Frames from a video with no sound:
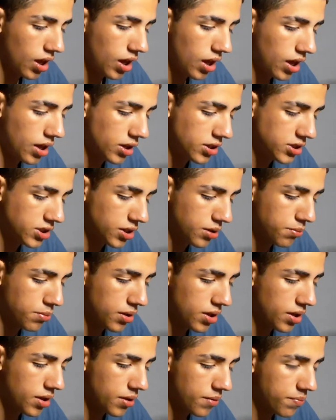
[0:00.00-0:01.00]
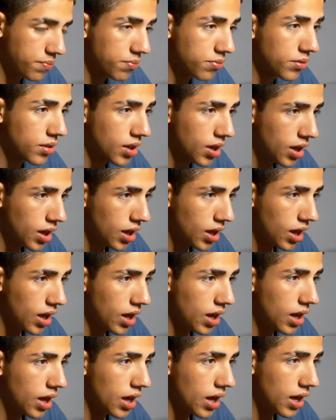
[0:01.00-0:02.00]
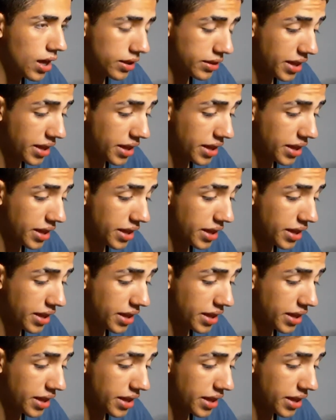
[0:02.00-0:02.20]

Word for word: RGB é,